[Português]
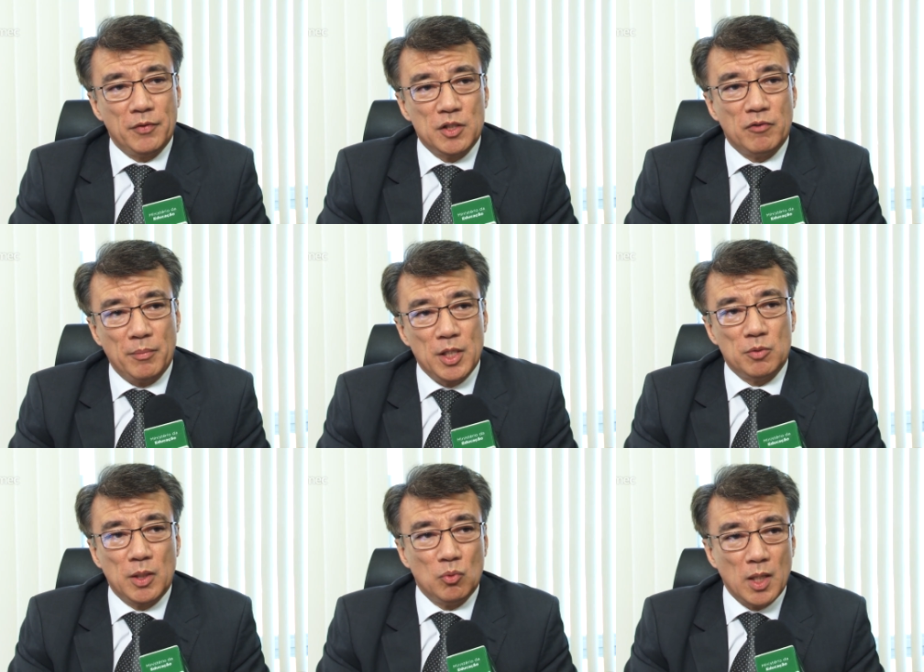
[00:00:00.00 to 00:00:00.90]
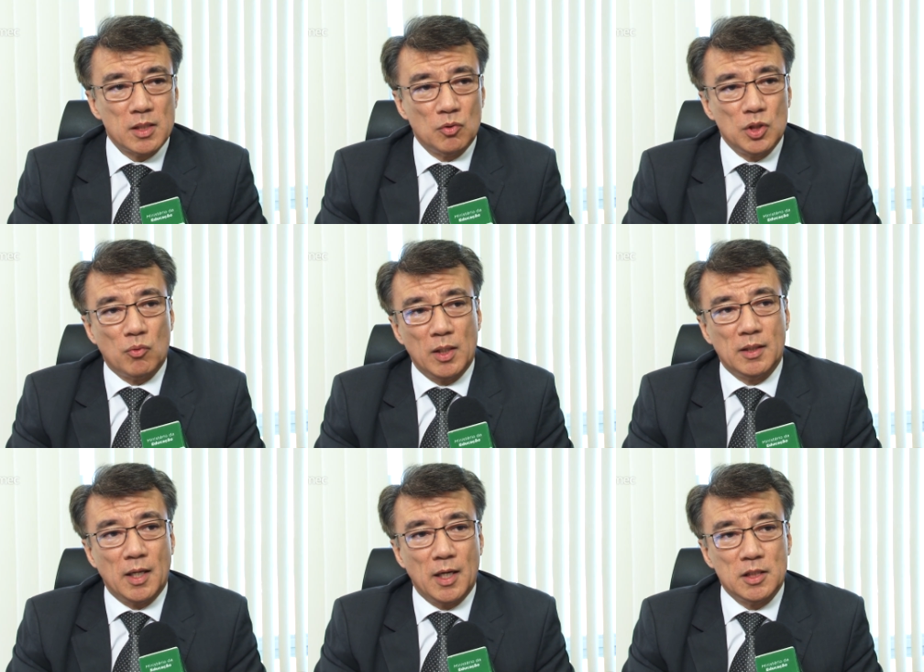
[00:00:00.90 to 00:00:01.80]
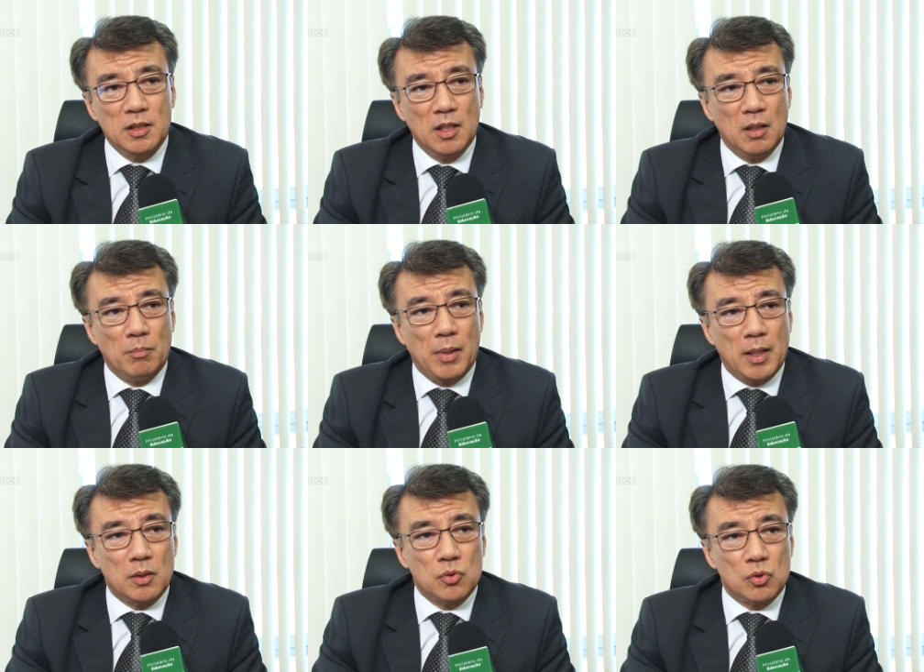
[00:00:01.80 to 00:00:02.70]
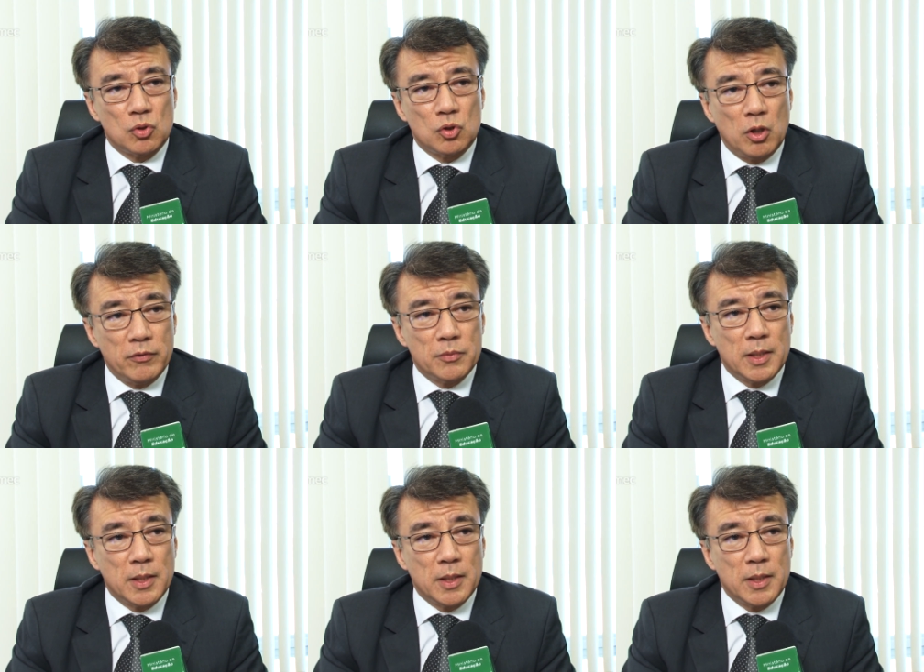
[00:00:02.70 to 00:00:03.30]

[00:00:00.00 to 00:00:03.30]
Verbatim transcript: efetivamente uma educação de qualidade para os jovens